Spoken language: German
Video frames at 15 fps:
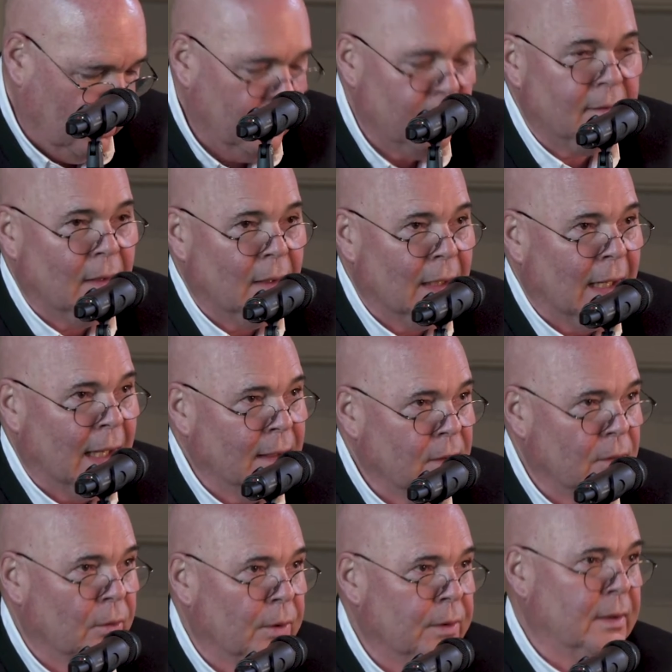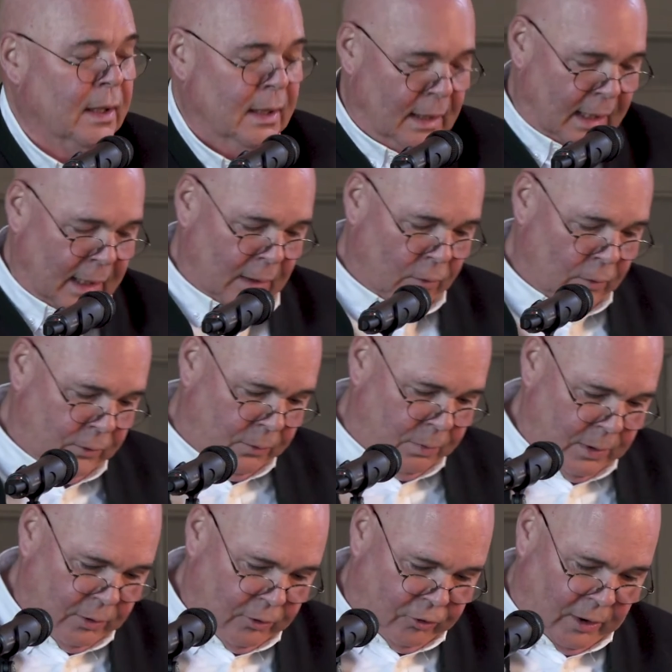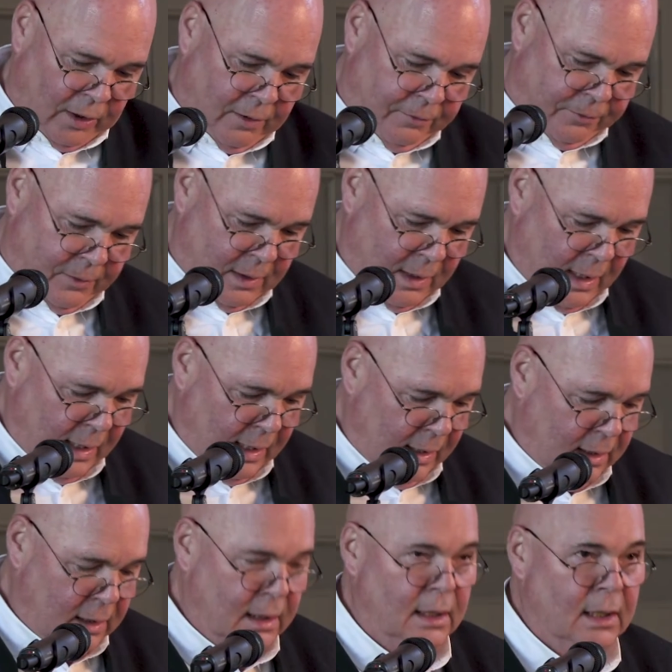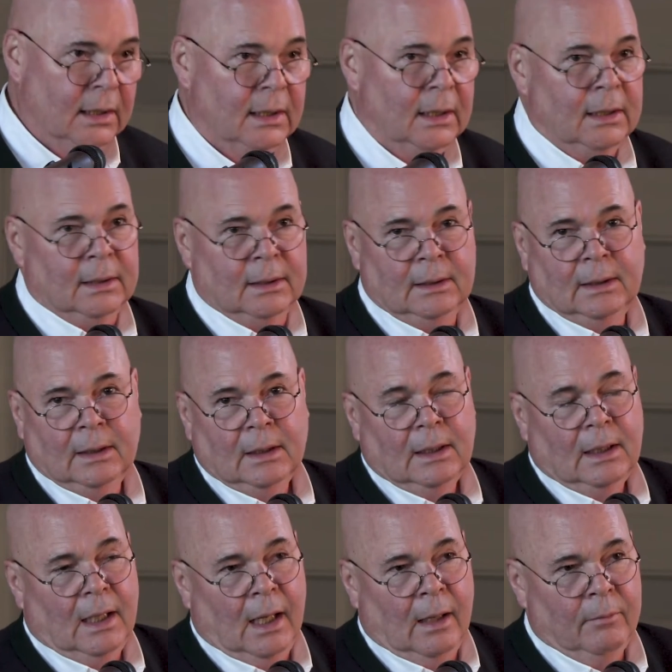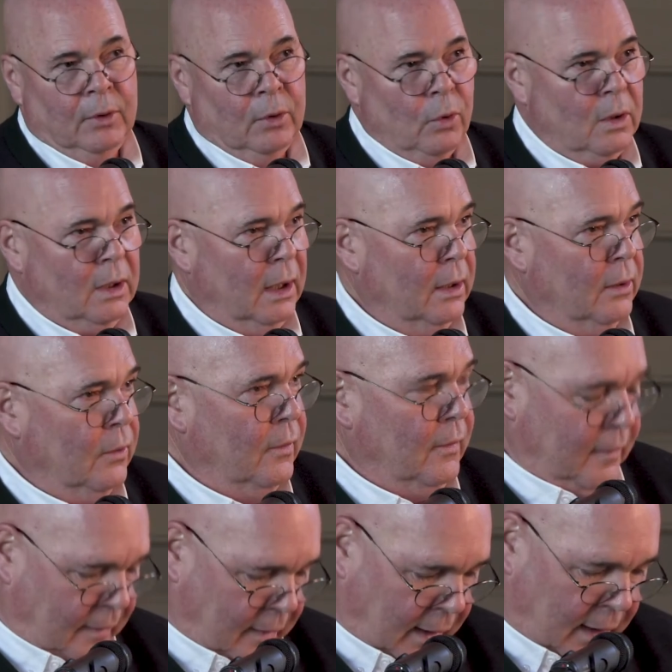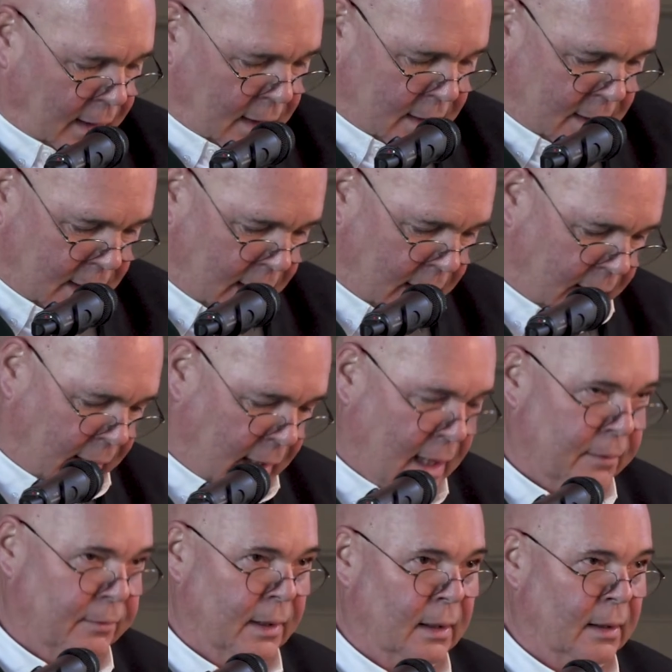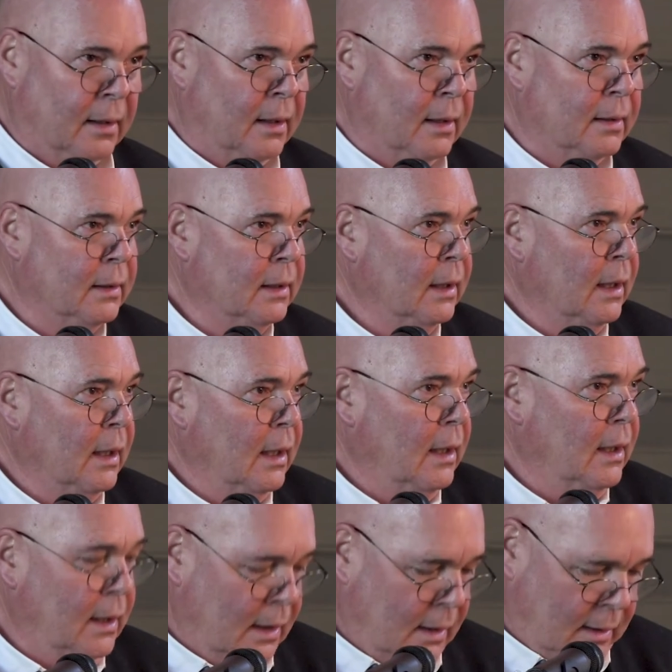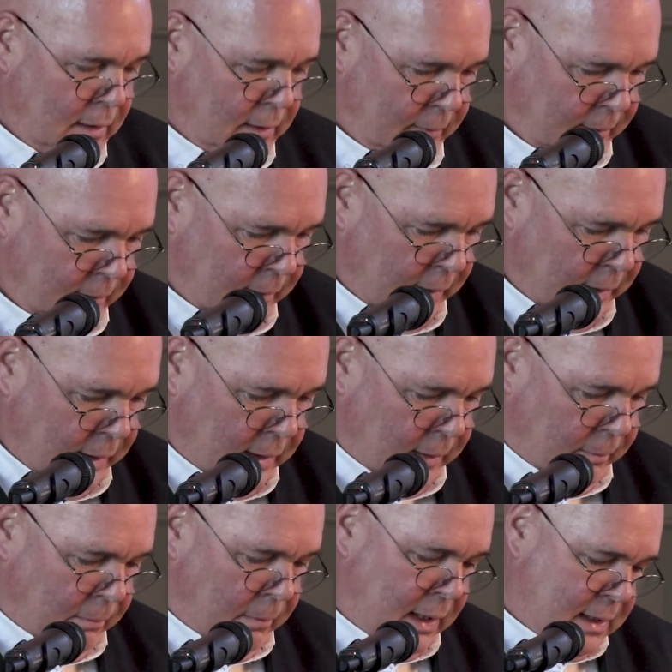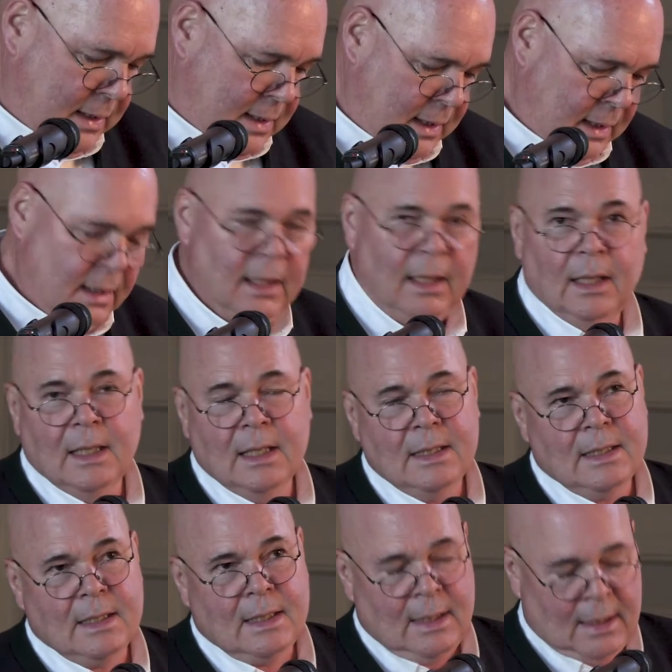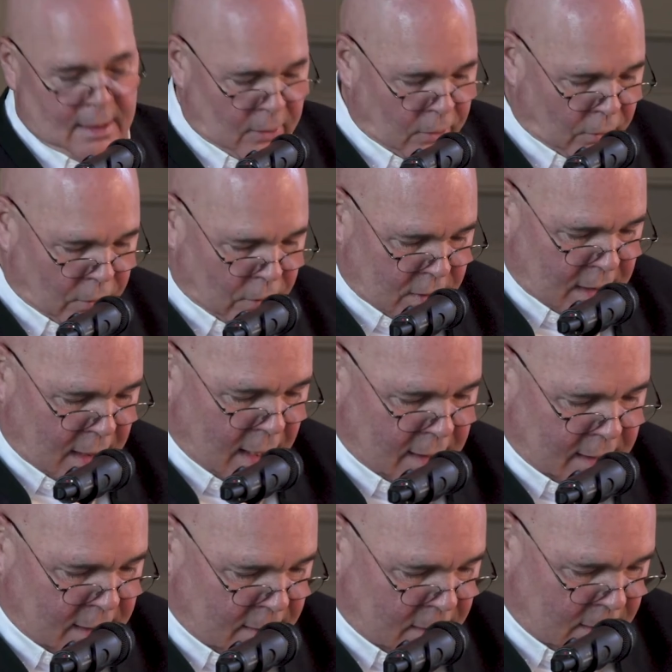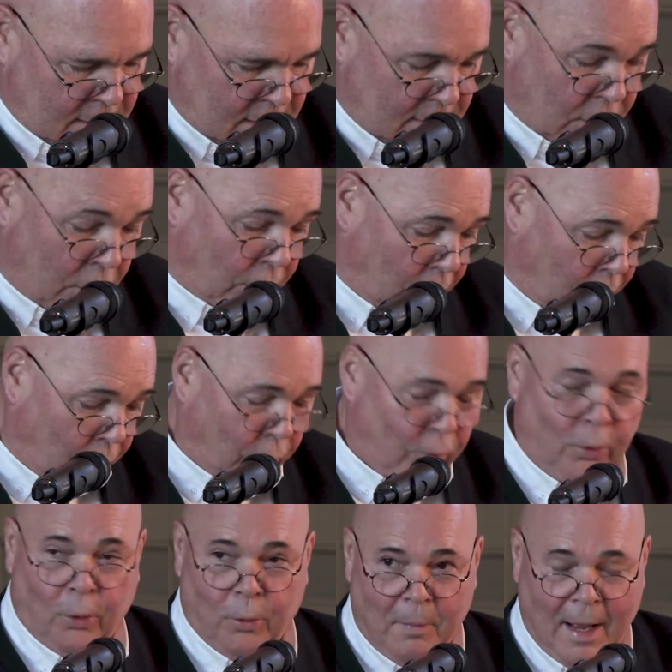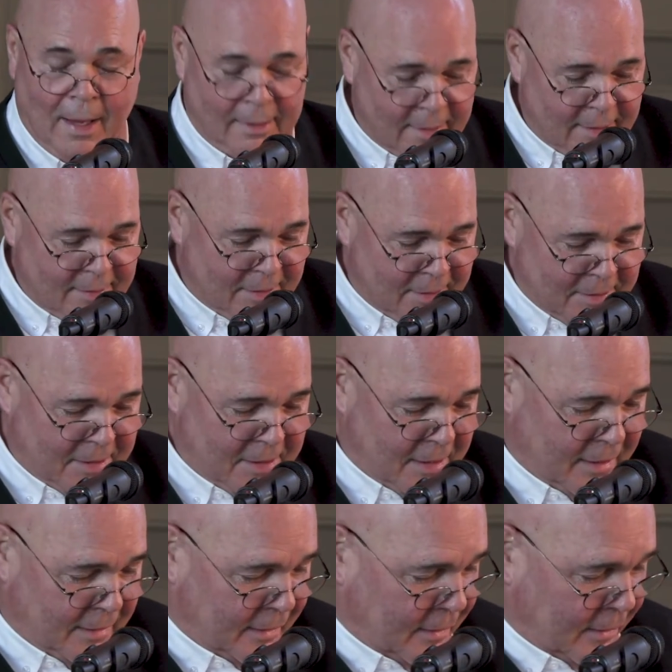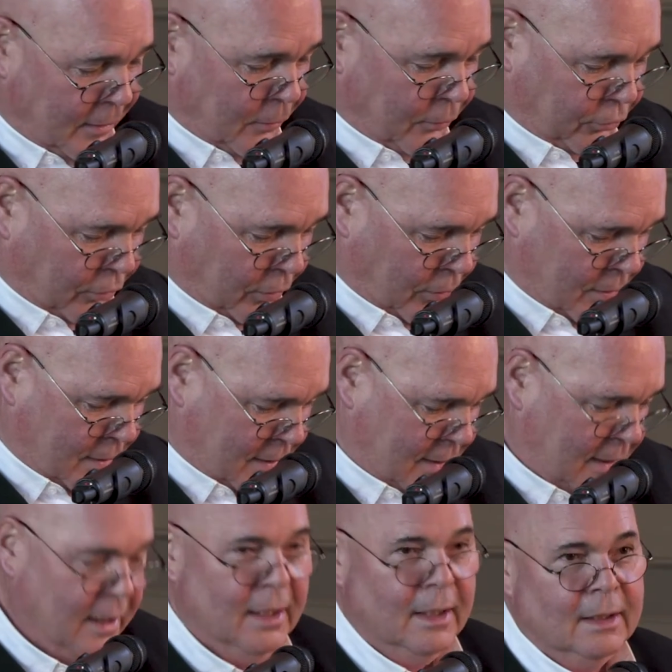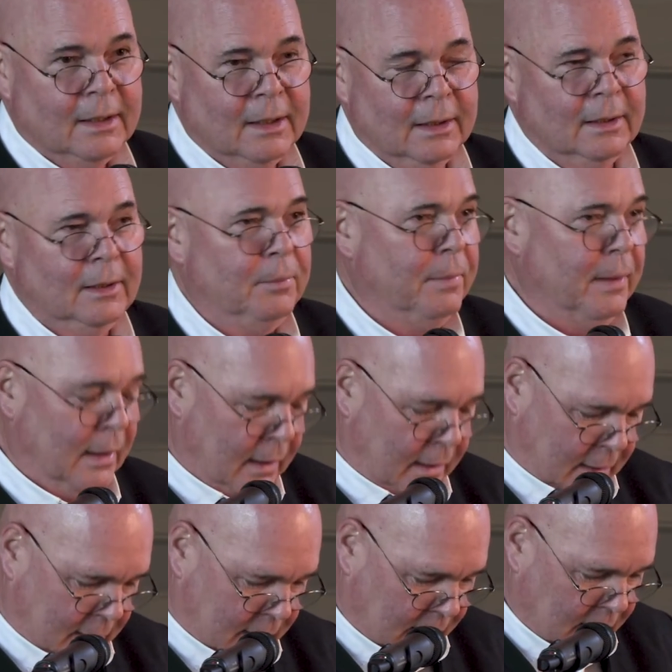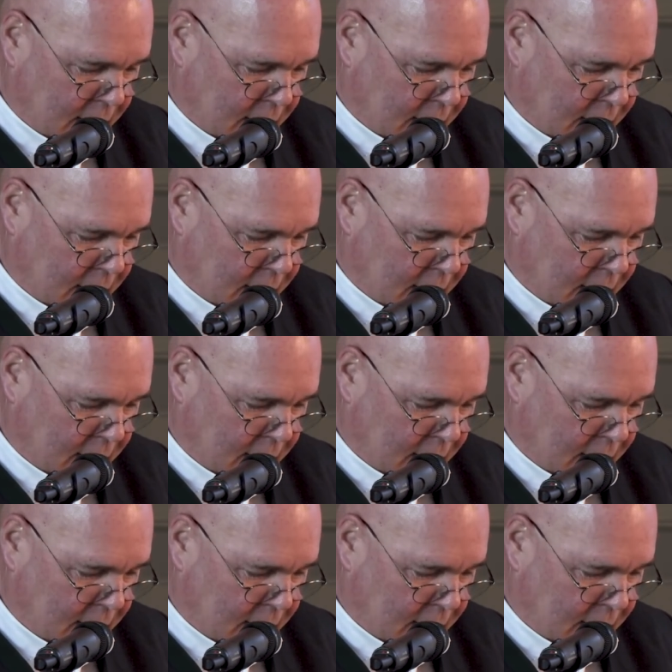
unserer Land- und Ernährungswirtschaft hier am Nukleus der Agrarwende. Hier mit sind die ersten Öko-Marketing-Tage Öko auf Schloss Kirchberg